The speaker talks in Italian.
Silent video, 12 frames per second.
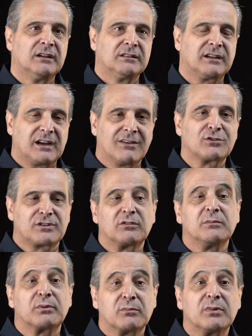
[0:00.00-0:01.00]
Ti creava un sacco
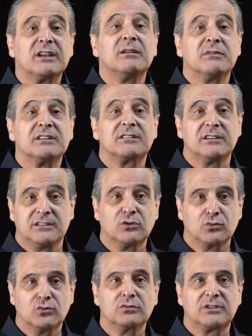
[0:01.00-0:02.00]
di problemi, sì.
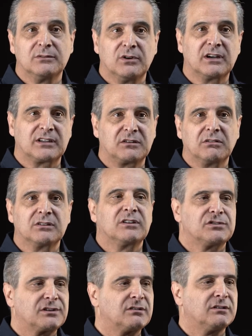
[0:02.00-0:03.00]
non ultimo anche quando
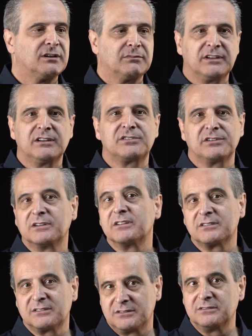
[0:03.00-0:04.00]
esci con gli amici,
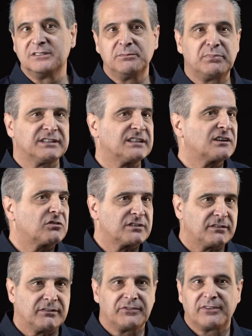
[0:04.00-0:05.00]
dipende da cosa
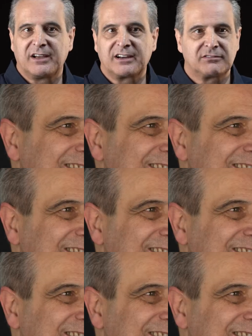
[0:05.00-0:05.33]
devi fare,